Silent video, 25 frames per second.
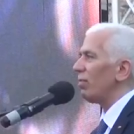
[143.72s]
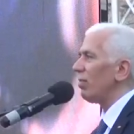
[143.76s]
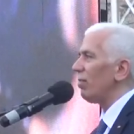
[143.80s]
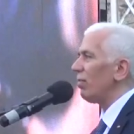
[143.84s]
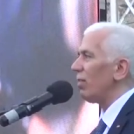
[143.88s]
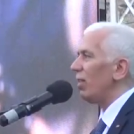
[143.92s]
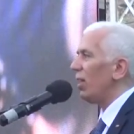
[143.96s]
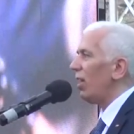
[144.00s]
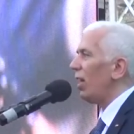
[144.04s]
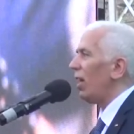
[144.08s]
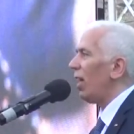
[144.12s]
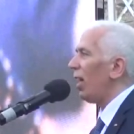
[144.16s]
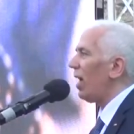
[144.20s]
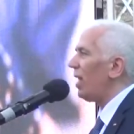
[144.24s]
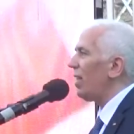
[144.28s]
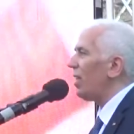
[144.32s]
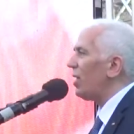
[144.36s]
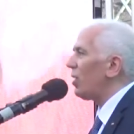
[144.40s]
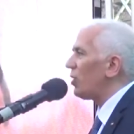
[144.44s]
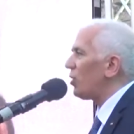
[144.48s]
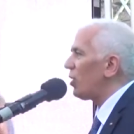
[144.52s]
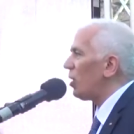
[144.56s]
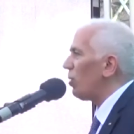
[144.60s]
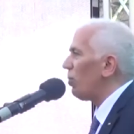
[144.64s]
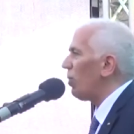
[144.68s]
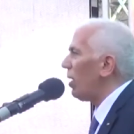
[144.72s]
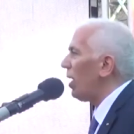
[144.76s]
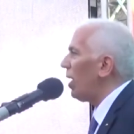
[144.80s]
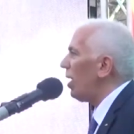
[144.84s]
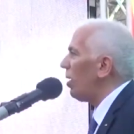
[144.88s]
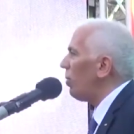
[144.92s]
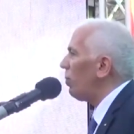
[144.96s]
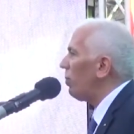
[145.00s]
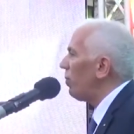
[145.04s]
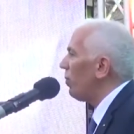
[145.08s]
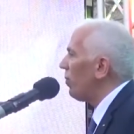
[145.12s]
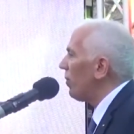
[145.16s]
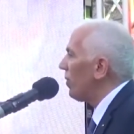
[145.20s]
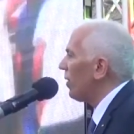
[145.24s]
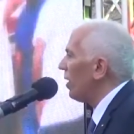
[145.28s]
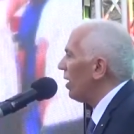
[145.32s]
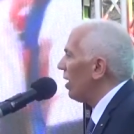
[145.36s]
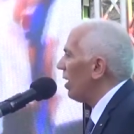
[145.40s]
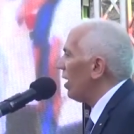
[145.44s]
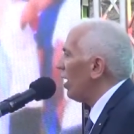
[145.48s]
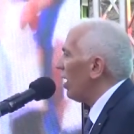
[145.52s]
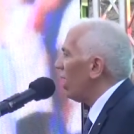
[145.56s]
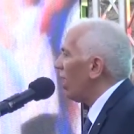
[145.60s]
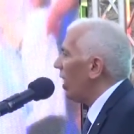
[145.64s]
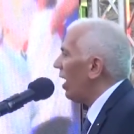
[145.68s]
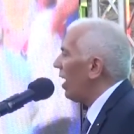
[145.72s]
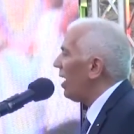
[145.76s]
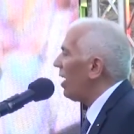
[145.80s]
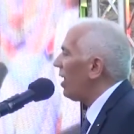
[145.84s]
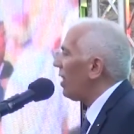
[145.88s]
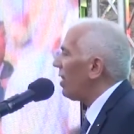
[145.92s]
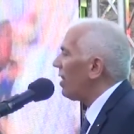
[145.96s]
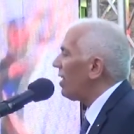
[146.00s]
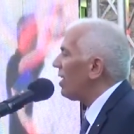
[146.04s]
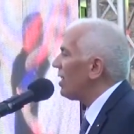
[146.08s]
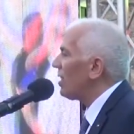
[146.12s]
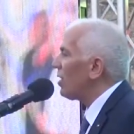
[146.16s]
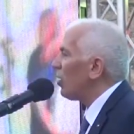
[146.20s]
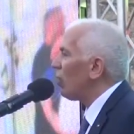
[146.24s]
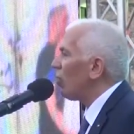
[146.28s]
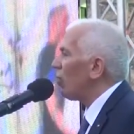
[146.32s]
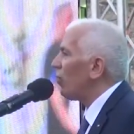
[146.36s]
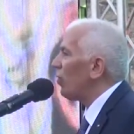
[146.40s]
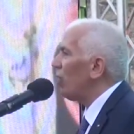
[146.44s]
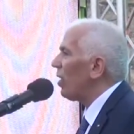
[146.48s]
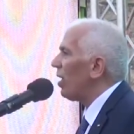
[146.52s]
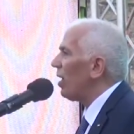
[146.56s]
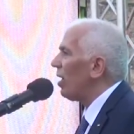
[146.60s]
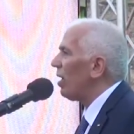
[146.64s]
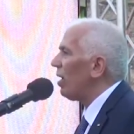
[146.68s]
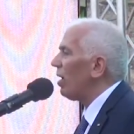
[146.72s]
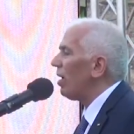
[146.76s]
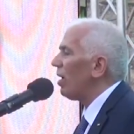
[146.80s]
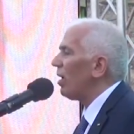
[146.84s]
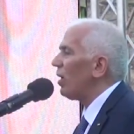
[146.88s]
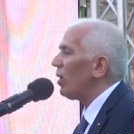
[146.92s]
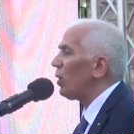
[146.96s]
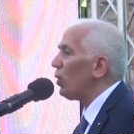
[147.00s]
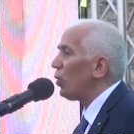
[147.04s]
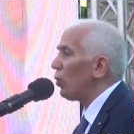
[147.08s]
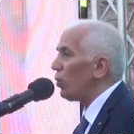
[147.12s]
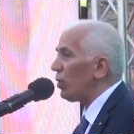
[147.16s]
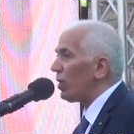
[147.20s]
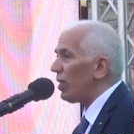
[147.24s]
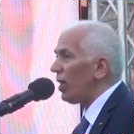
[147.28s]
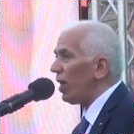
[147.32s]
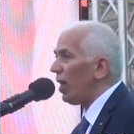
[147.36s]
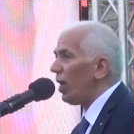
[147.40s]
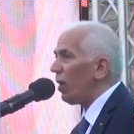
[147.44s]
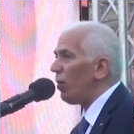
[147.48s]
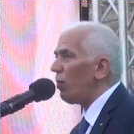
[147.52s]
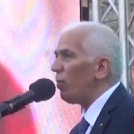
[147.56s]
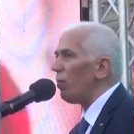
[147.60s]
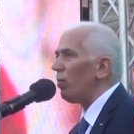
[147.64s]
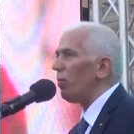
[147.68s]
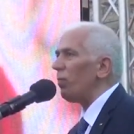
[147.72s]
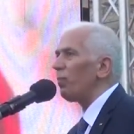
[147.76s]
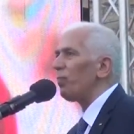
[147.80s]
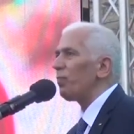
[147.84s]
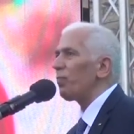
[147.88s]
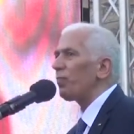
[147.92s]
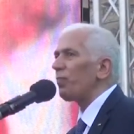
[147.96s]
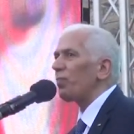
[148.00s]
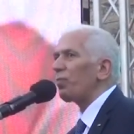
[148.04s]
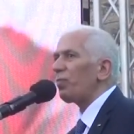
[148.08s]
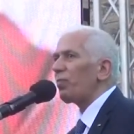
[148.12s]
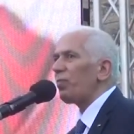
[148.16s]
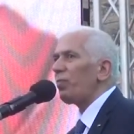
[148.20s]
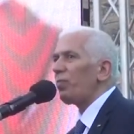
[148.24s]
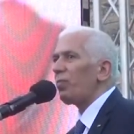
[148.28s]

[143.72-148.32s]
كما وشكر عطوفة المحافظ في كلمته القائمين على هذه